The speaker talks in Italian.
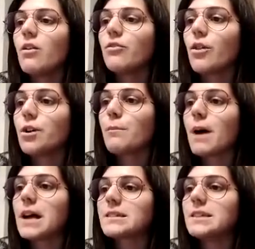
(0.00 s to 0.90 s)

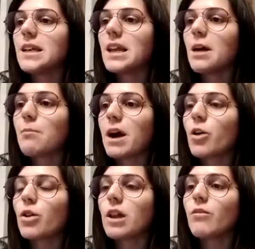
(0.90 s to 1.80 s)
forma sillaba
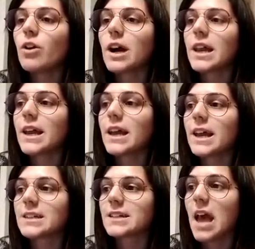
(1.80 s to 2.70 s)
con la vocale che
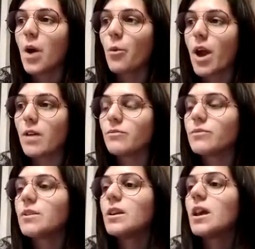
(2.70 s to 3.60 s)
la segue